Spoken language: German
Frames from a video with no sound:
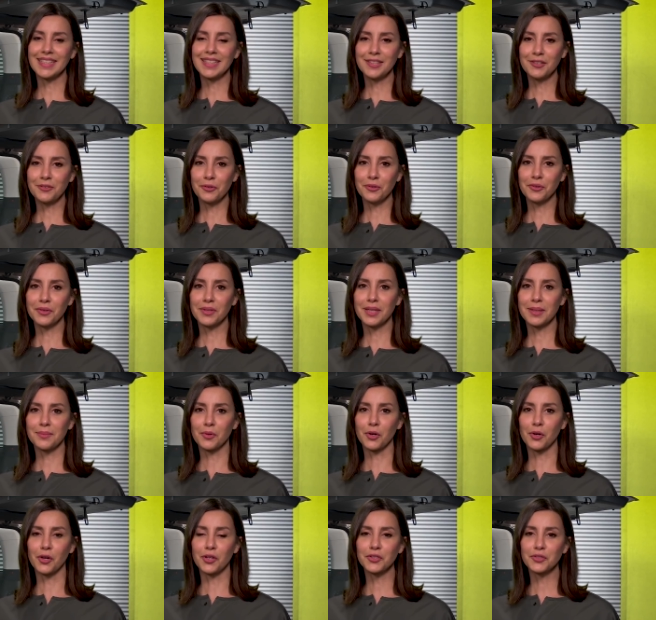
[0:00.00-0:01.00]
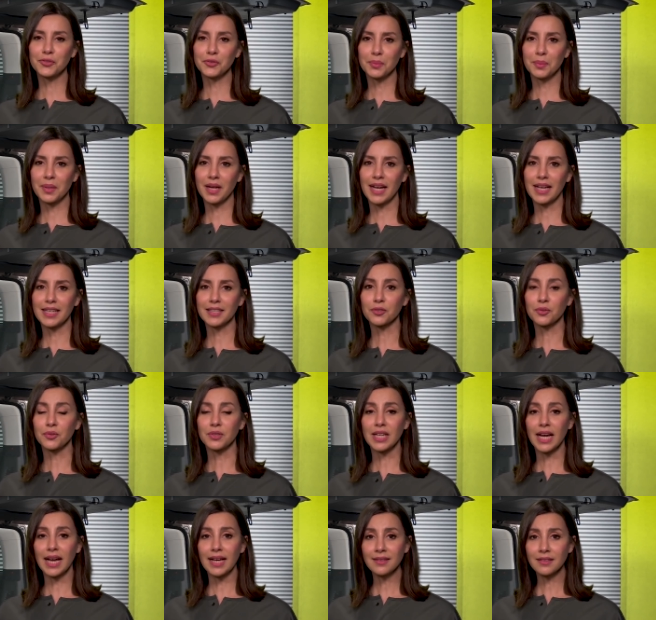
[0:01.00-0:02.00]
Innenhöhe im Rollstuhlbereich
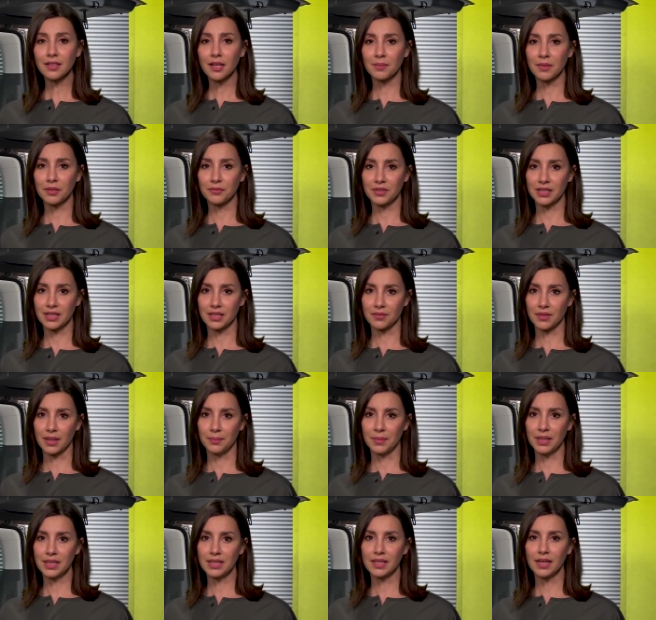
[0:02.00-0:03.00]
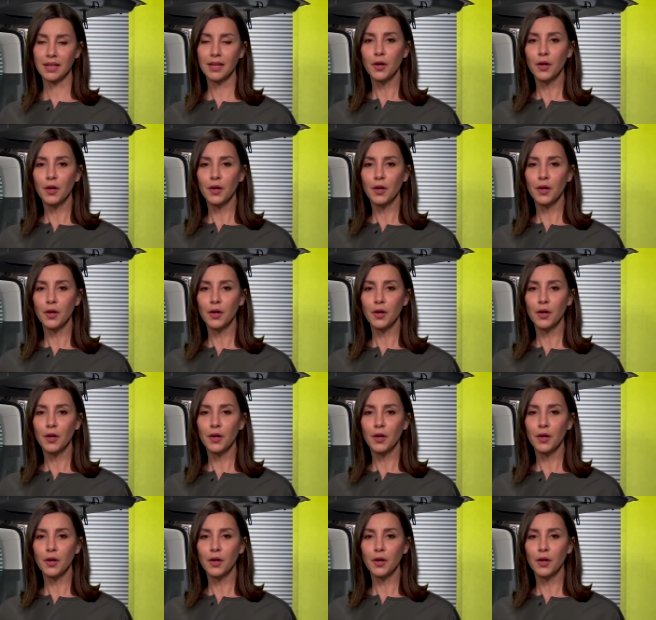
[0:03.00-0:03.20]
rund 1,42 Meter